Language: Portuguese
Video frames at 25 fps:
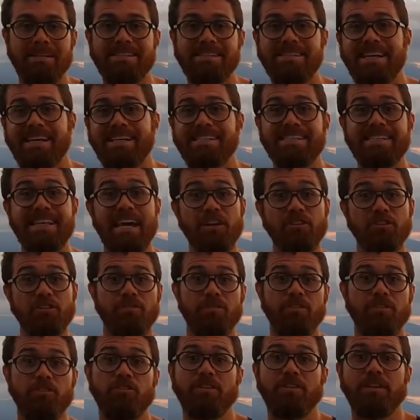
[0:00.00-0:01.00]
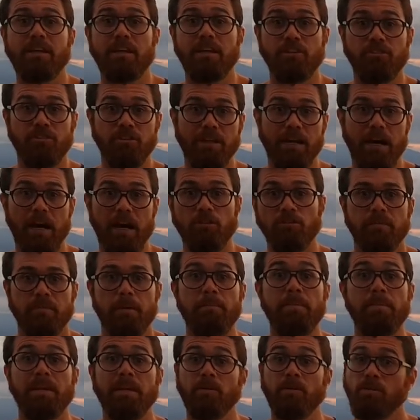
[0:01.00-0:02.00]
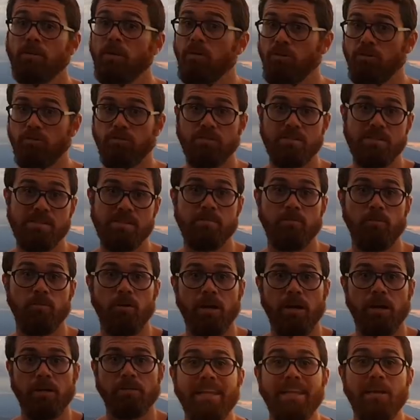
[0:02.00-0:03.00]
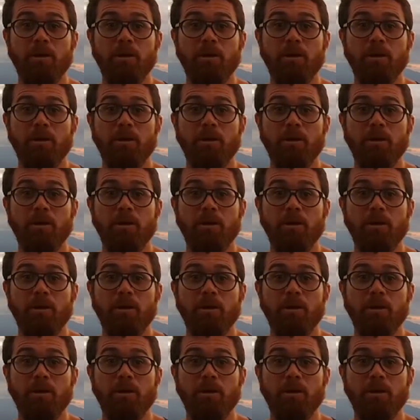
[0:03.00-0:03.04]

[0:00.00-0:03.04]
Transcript: 17 a 23 graus, dependendo de onde você mora.